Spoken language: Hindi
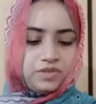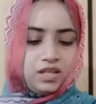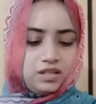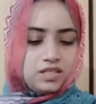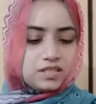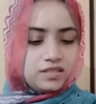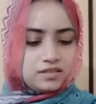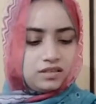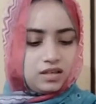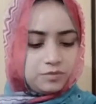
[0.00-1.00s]
नीचे से
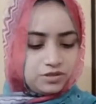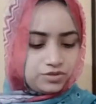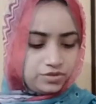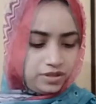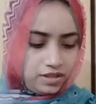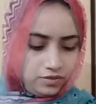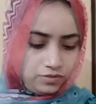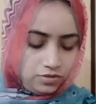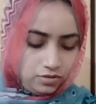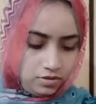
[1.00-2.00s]
इसका दामन जो है
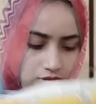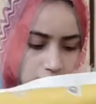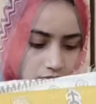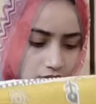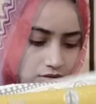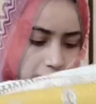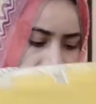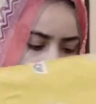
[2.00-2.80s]
वो बना